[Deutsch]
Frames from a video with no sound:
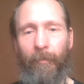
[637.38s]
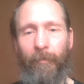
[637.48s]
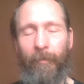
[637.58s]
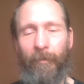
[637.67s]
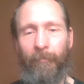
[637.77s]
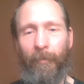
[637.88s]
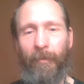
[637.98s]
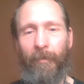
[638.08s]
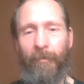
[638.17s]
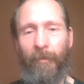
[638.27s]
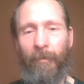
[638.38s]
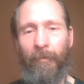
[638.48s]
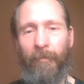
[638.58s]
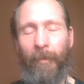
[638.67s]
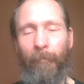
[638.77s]
dass man diese
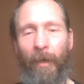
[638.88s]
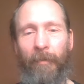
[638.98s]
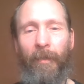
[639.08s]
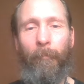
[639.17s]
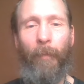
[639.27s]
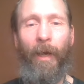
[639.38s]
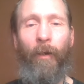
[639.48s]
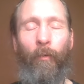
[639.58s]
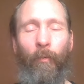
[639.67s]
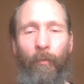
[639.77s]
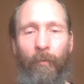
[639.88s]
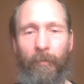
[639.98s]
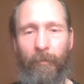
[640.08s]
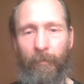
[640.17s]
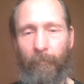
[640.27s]
Thematik braucht.